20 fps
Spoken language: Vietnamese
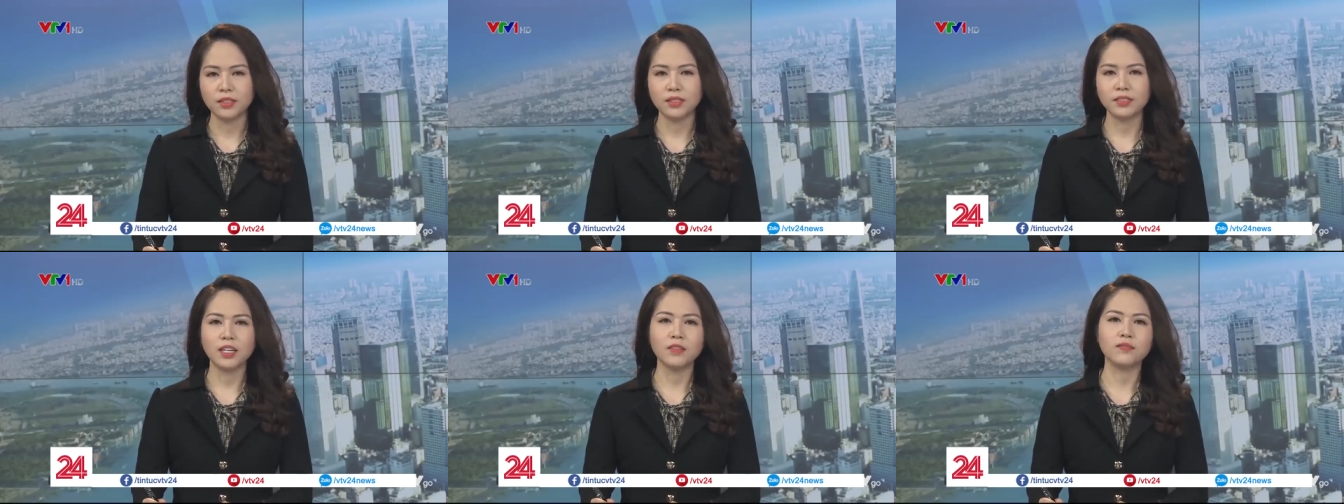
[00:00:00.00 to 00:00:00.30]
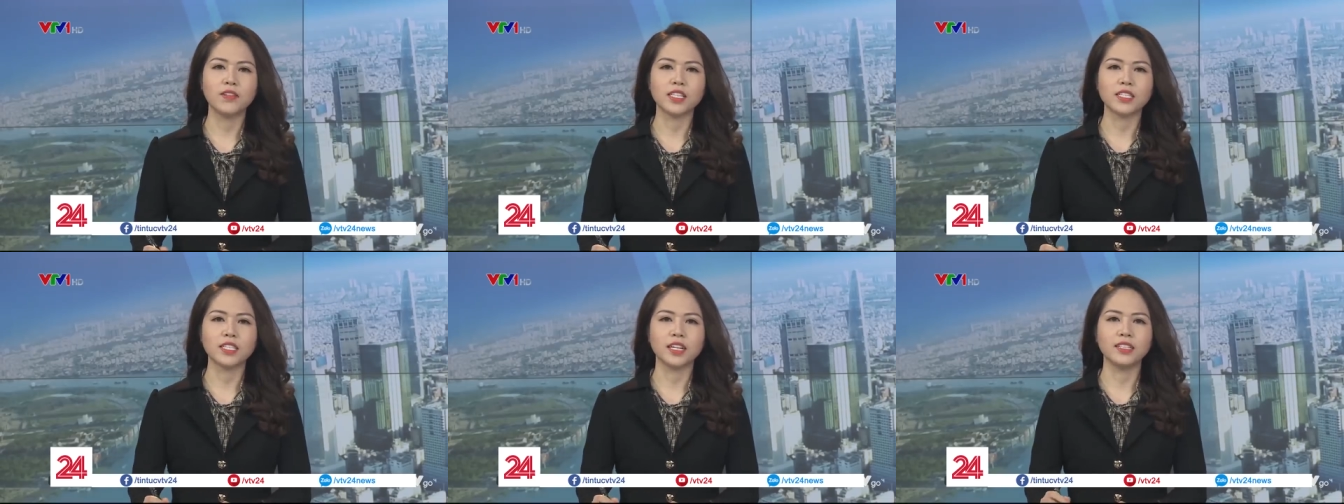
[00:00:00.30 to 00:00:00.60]
Những
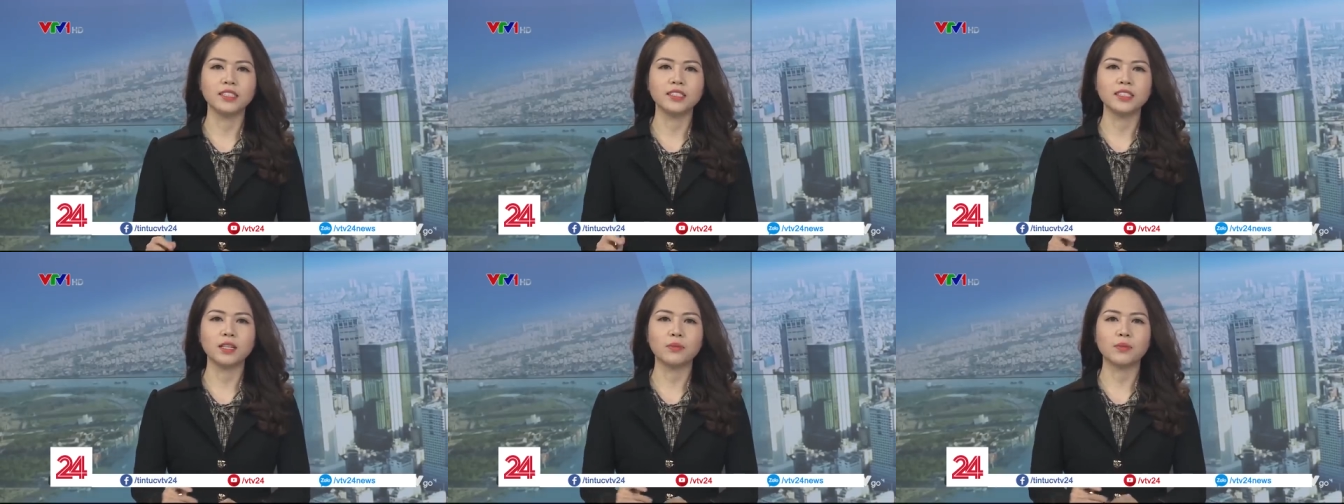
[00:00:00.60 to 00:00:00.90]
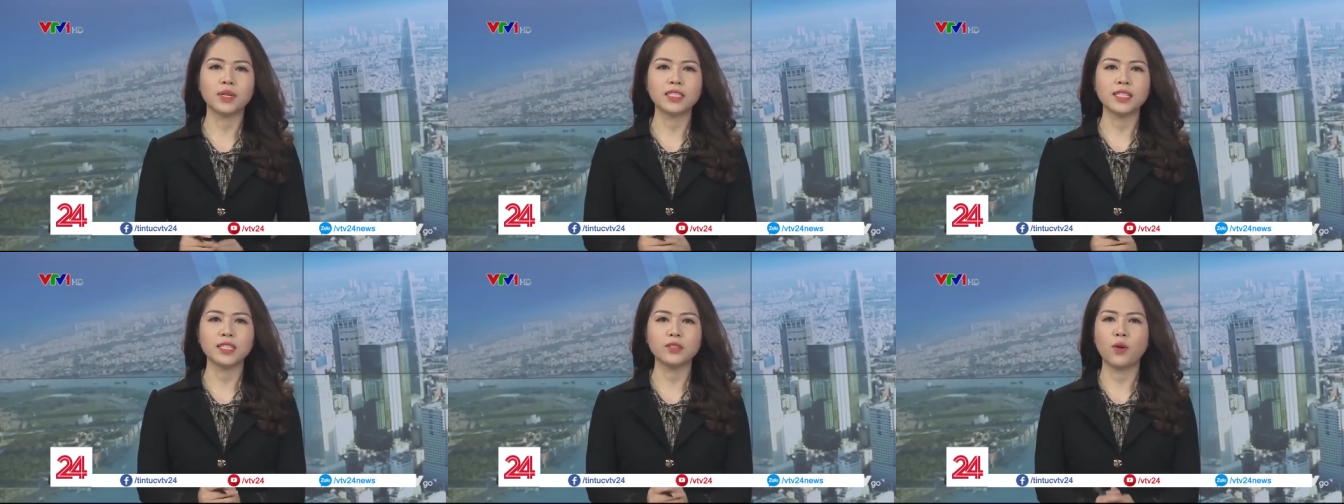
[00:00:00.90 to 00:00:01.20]
nhân vật chính
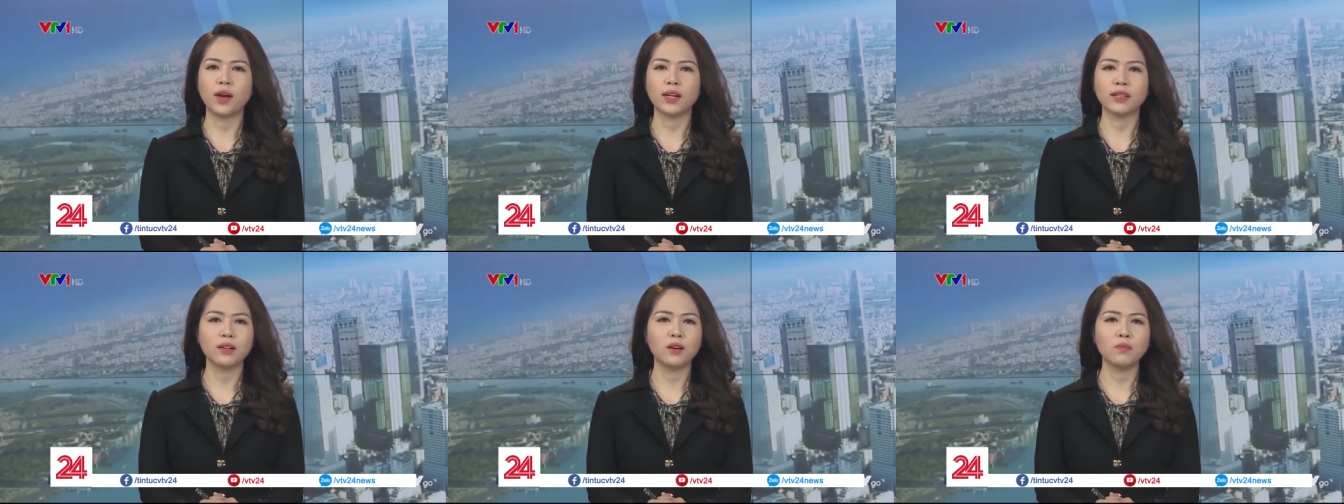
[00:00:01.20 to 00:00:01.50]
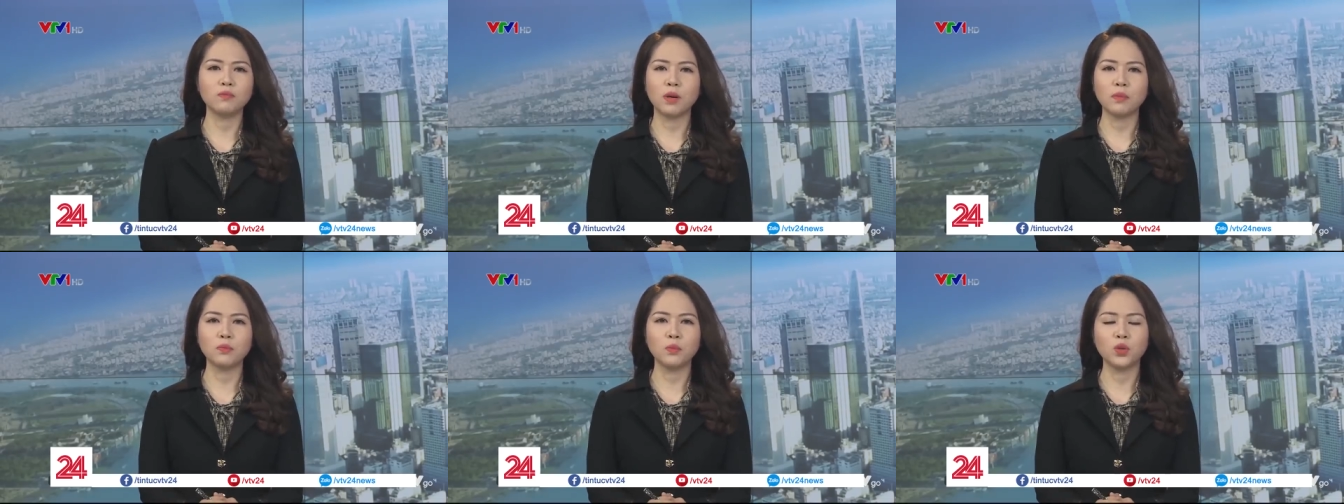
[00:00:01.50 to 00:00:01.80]
trong các trích đoạn
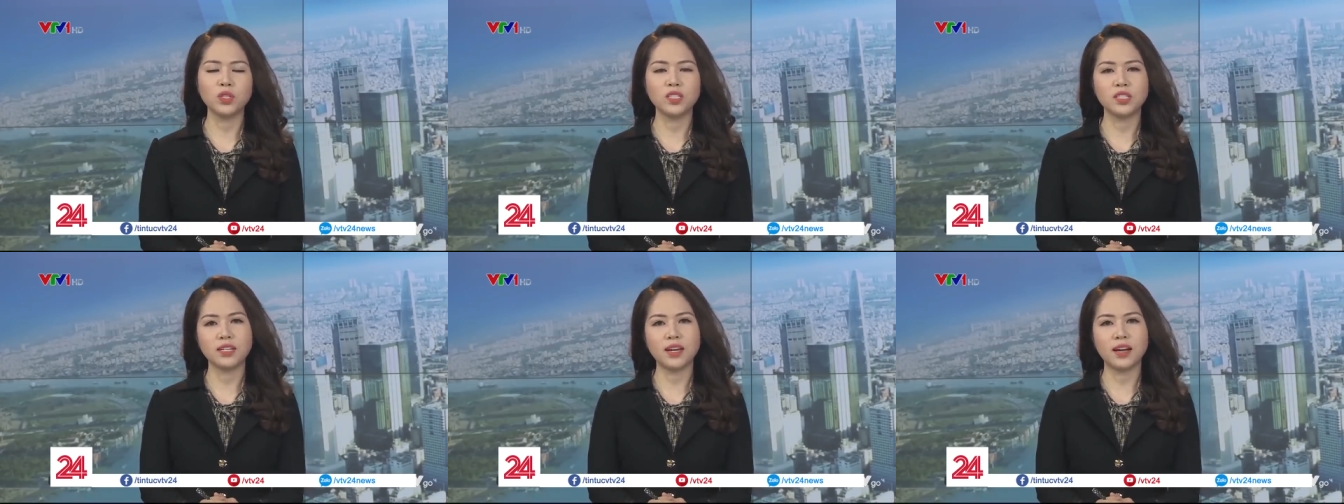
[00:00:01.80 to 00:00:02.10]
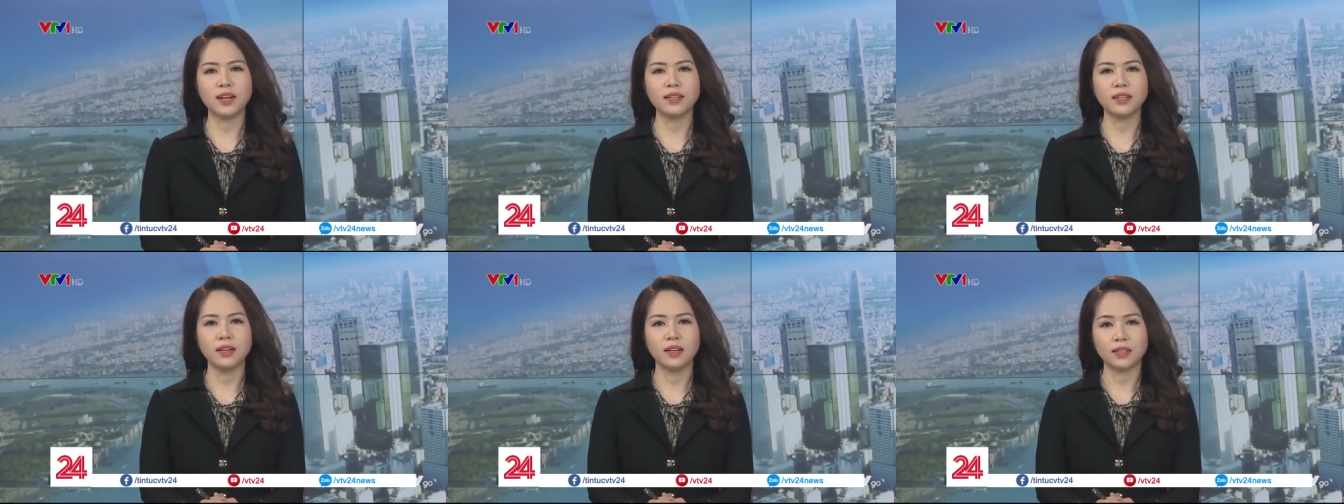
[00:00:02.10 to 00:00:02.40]
không mong muốn dưới
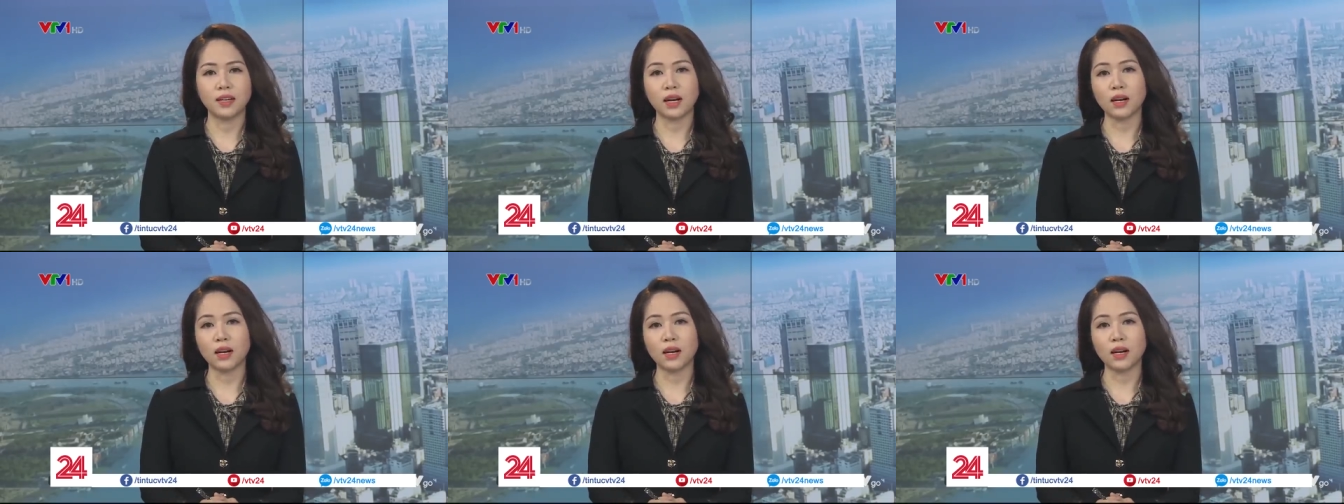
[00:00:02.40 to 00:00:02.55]
đây